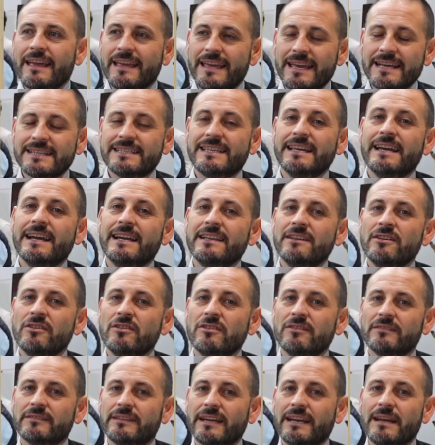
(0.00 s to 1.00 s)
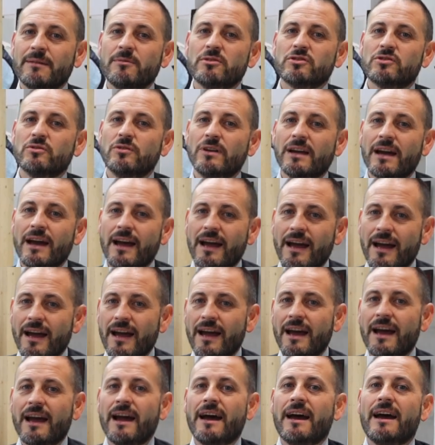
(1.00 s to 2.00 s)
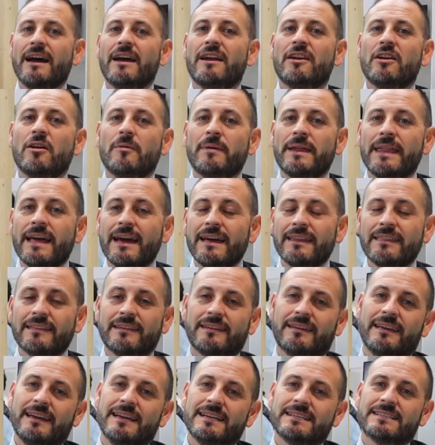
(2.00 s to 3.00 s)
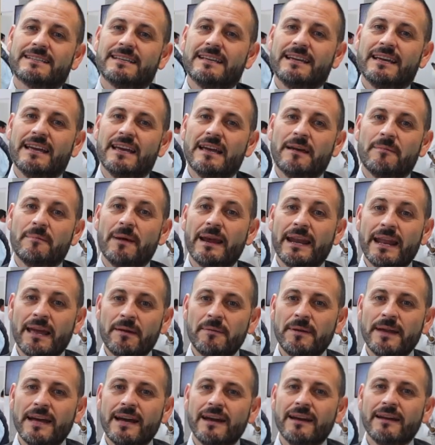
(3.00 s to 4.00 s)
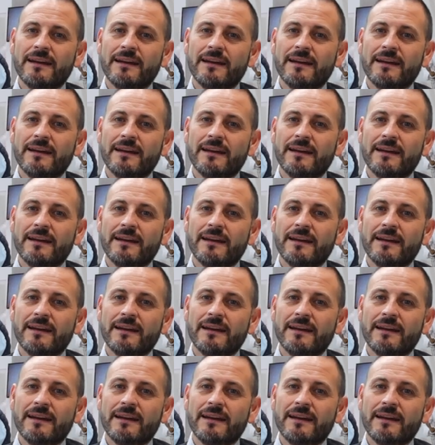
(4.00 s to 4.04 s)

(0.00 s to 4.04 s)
Y este año tenemos una novedad que es Benevia.